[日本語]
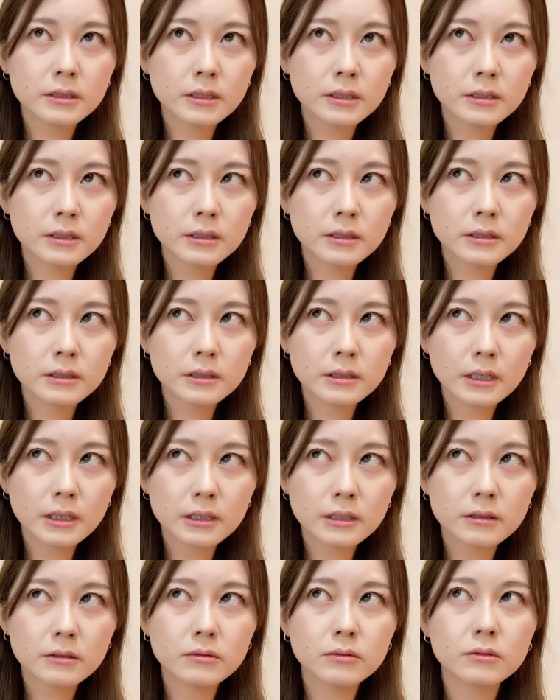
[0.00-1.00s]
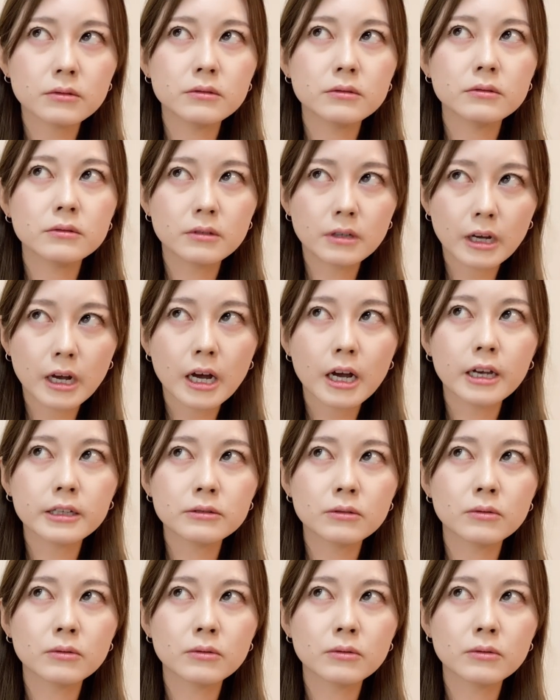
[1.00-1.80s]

やりたいというか、